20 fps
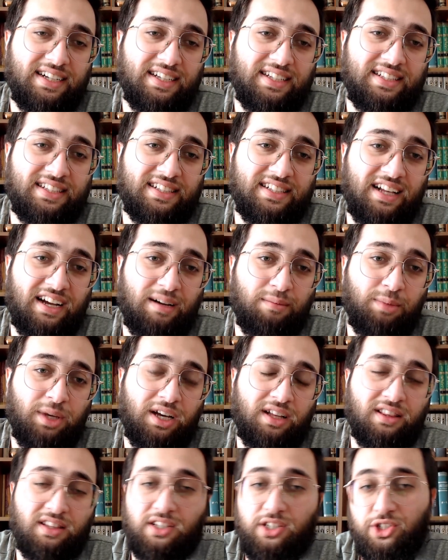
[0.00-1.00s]
İslami
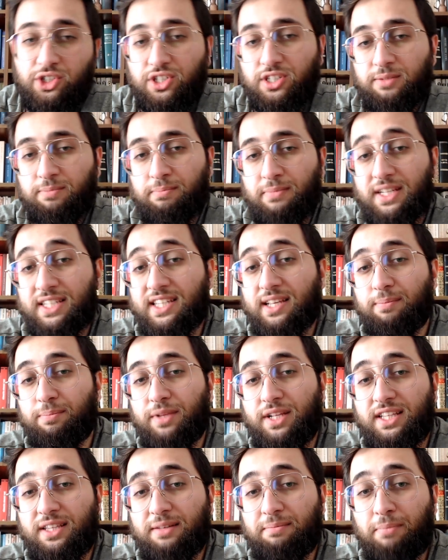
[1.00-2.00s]
anlayışının,
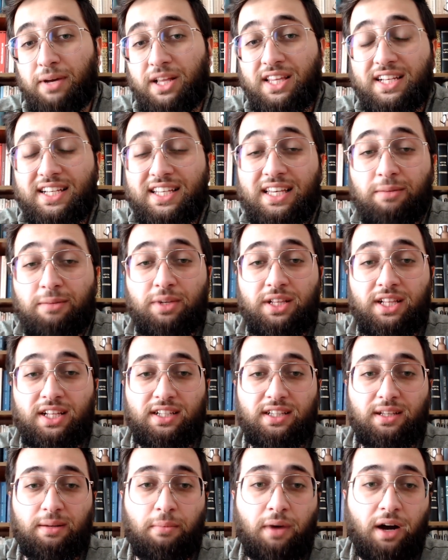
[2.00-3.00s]
mezheplerinin balık
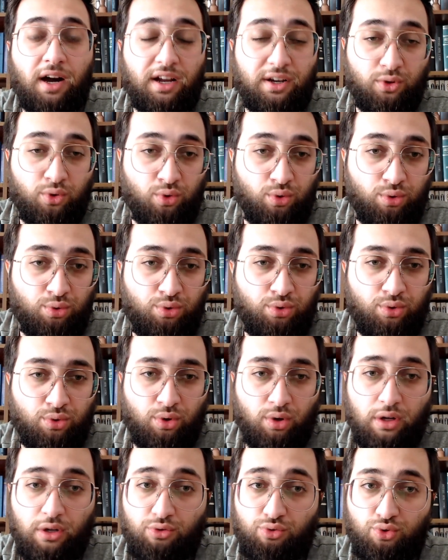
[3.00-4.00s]
yemelerine mani
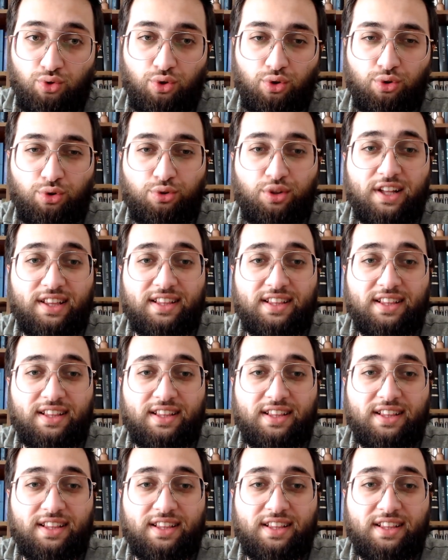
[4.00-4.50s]
olduğunu söylüyordu.